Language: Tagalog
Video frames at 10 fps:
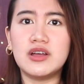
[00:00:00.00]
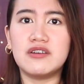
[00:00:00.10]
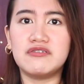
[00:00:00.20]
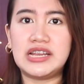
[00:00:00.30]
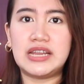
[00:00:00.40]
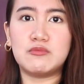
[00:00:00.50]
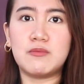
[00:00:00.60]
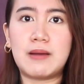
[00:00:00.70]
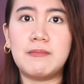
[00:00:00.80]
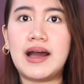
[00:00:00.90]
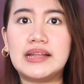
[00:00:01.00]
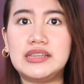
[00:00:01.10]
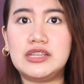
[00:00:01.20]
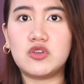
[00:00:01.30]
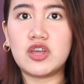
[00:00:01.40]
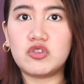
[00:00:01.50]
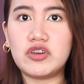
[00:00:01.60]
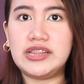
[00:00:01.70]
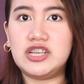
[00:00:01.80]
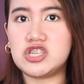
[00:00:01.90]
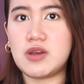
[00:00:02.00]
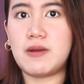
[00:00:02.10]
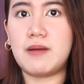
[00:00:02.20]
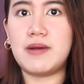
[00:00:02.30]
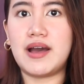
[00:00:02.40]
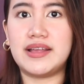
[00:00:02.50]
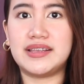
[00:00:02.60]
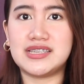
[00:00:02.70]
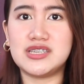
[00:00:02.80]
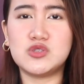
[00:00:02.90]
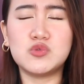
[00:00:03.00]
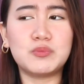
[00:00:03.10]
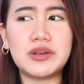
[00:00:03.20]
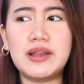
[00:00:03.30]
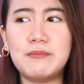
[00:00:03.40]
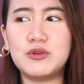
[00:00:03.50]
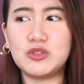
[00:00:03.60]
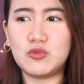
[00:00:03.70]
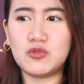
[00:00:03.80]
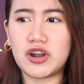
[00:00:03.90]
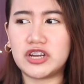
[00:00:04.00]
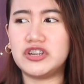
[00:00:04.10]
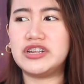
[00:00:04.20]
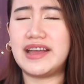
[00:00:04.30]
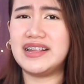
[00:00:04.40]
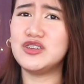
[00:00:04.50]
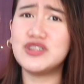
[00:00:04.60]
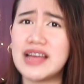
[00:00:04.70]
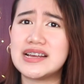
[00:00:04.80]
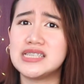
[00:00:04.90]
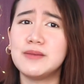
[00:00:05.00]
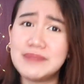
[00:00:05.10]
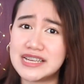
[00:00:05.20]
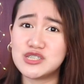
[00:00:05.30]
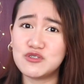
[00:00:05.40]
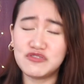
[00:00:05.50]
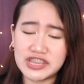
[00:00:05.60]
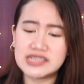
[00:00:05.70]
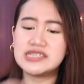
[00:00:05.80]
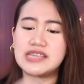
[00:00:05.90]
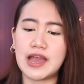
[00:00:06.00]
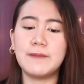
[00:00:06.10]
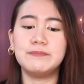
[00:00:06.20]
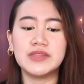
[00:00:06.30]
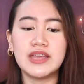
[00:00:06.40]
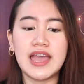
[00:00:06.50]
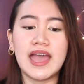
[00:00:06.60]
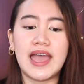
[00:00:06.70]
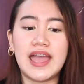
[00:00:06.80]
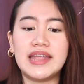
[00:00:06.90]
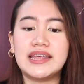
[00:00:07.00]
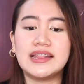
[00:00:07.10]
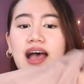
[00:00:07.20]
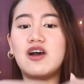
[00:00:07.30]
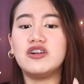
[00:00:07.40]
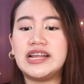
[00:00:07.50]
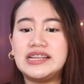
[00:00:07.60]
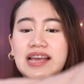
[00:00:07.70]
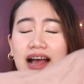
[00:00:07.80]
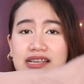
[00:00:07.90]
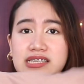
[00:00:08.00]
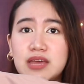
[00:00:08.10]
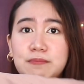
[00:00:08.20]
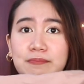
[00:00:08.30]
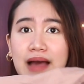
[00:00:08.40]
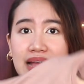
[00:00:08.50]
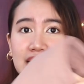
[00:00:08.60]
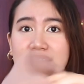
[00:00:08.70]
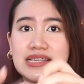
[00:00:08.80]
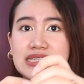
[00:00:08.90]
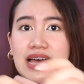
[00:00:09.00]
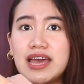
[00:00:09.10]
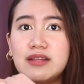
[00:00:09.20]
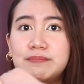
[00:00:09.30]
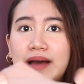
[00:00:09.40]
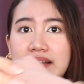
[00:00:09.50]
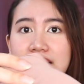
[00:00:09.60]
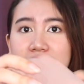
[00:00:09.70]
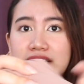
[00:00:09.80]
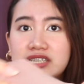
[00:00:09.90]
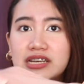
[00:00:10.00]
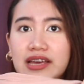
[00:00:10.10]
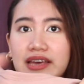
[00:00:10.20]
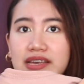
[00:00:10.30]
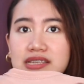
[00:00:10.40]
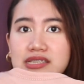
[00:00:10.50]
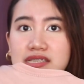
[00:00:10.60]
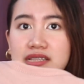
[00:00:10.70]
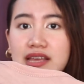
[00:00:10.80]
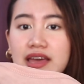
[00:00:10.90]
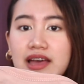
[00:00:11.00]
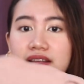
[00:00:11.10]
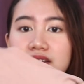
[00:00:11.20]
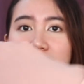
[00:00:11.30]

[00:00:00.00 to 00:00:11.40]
feeling mo babakat dito. Ito, hindi siya babakat kasi super lambot ng garter niya. And yun nga, seamless yung feels niya. And it already has a pad inside. Padded na siya, guys. Ayan.